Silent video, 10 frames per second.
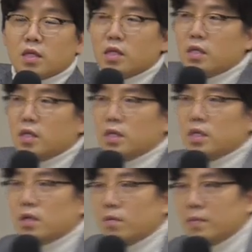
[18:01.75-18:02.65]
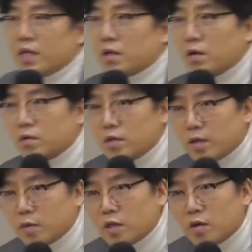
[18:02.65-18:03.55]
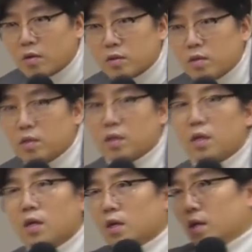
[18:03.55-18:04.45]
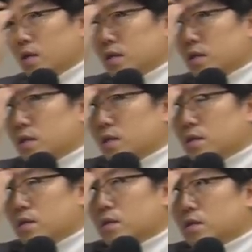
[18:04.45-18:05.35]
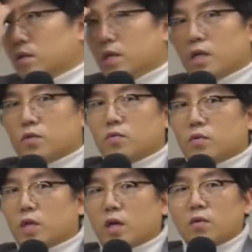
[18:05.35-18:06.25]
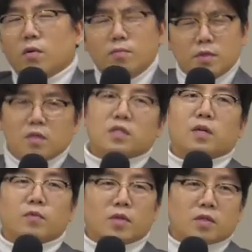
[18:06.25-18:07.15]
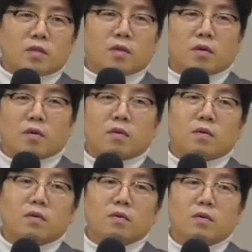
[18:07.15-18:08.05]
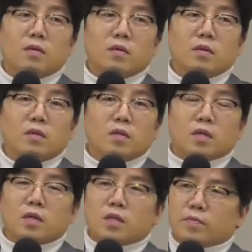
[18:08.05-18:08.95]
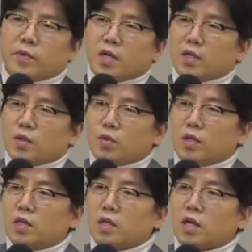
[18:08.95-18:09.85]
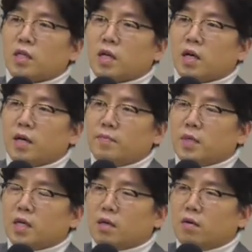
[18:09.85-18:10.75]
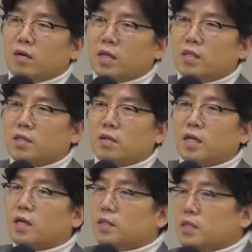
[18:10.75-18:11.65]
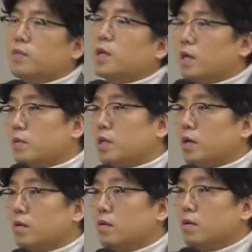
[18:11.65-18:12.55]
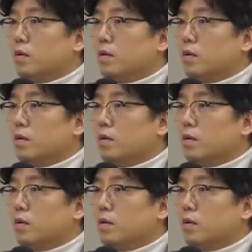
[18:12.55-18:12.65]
이, 이것만 걷어내면요, 저는 저는 학종으로 대학을 엄청 잘 보내거든요. 근데 그게 특별한 기술이 있는 게 아니라 함께 커가는 전략을 쓰기만 하면 돼요.